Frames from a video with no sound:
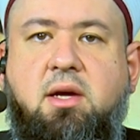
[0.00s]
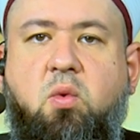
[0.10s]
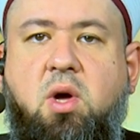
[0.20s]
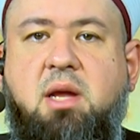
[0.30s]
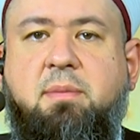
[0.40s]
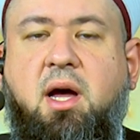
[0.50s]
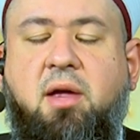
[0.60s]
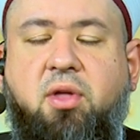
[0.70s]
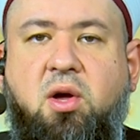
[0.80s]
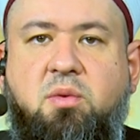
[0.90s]

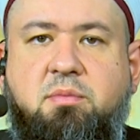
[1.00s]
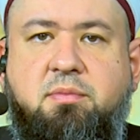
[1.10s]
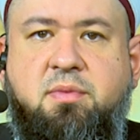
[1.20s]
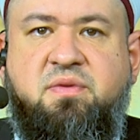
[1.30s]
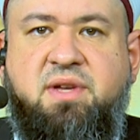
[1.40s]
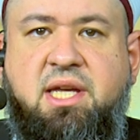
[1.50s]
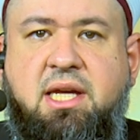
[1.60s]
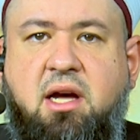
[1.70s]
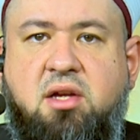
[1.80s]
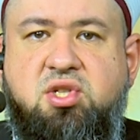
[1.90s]
ورباطهم في
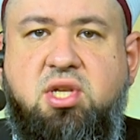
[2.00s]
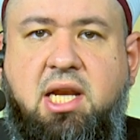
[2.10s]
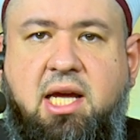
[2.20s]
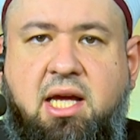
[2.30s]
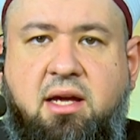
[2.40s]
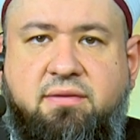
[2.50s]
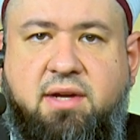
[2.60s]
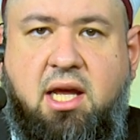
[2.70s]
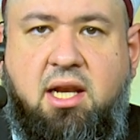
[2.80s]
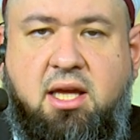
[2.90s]
الصلاة
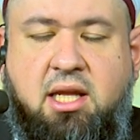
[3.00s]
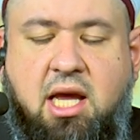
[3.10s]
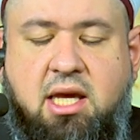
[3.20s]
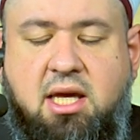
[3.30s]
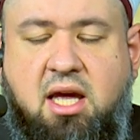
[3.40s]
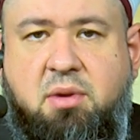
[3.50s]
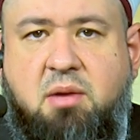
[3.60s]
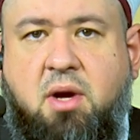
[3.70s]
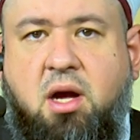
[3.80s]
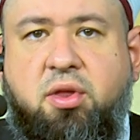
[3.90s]
في الأيام
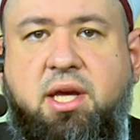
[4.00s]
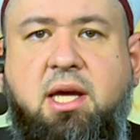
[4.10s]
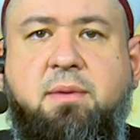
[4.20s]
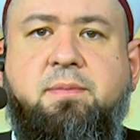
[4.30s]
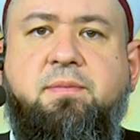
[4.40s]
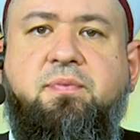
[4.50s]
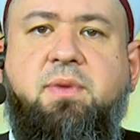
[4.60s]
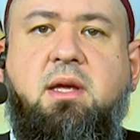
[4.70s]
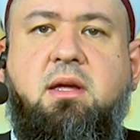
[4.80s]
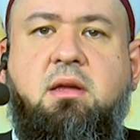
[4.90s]
الماضية
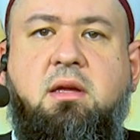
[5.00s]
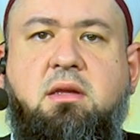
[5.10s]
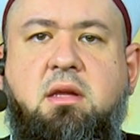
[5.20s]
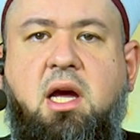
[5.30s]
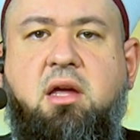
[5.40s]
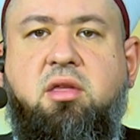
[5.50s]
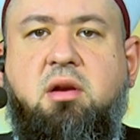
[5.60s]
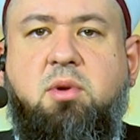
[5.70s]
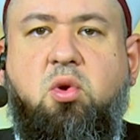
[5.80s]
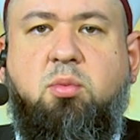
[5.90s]
أكثر
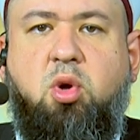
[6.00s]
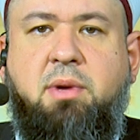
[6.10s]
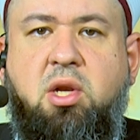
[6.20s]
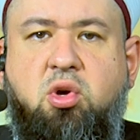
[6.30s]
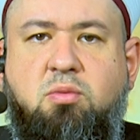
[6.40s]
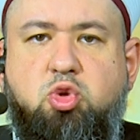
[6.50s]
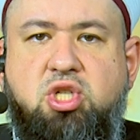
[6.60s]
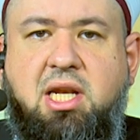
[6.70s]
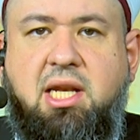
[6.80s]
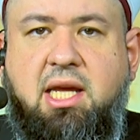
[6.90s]
من ربع مليون
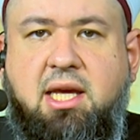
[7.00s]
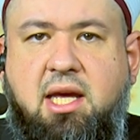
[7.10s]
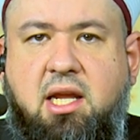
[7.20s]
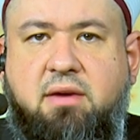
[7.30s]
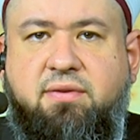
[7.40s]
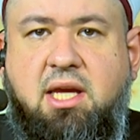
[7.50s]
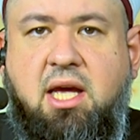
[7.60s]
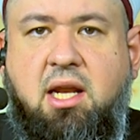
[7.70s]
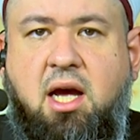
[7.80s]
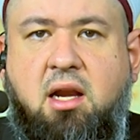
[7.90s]
مصلي كان في
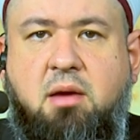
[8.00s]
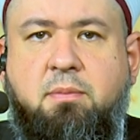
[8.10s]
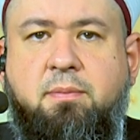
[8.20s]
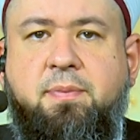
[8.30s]
الحرم